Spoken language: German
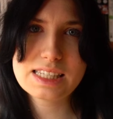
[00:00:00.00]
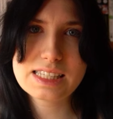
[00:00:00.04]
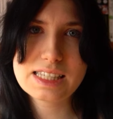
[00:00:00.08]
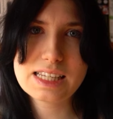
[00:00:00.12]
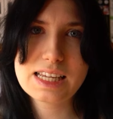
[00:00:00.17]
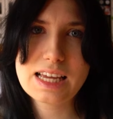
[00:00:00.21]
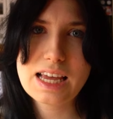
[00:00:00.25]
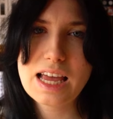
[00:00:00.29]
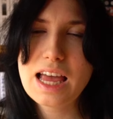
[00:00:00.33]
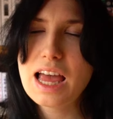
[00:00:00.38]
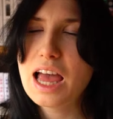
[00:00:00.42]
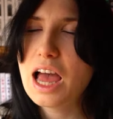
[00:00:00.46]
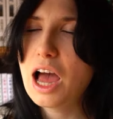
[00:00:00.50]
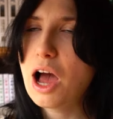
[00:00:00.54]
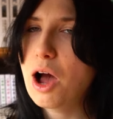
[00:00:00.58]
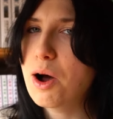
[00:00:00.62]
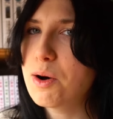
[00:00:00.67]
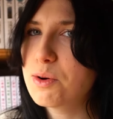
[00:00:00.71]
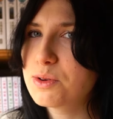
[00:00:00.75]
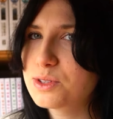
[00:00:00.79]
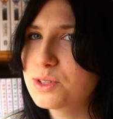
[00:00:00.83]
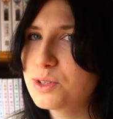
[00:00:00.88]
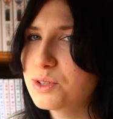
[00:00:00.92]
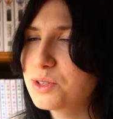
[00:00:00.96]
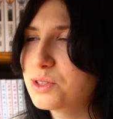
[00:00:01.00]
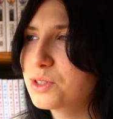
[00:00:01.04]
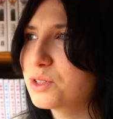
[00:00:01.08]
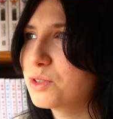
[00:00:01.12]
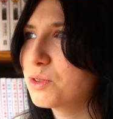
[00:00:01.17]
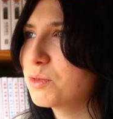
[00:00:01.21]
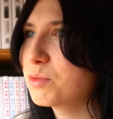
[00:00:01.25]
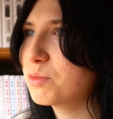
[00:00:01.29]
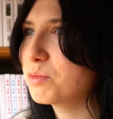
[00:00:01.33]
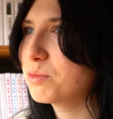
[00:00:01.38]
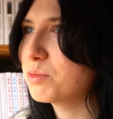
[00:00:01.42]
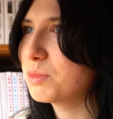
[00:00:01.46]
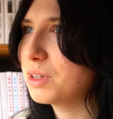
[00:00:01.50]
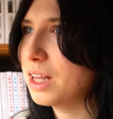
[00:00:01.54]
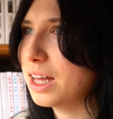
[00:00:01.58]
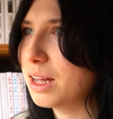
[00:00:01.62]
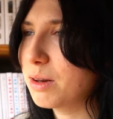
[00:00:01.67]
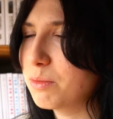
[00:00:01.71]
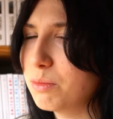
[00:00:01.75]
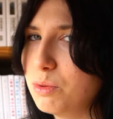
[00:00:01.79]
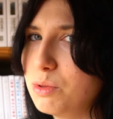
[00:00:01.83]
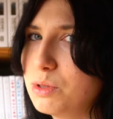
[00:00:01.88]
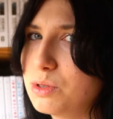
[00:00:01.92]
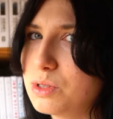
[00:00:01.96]
diese ausnutzen, um
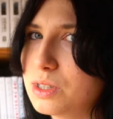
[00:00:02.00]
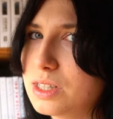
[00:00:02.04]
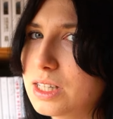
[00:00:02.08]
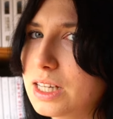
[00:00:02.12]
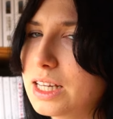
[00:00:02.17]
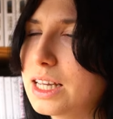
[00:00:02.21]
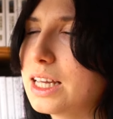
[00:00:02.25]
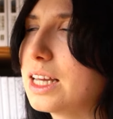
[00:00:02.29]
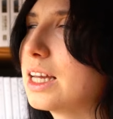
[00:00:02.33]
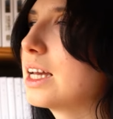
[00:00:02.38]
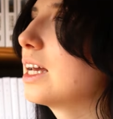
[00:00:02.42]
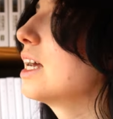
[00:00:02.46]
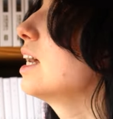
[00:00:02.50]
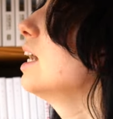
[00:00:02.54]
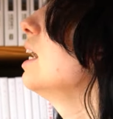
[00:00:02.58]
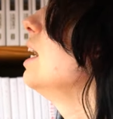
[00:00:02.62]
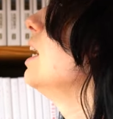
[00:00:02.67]
deren Blut zu trinken.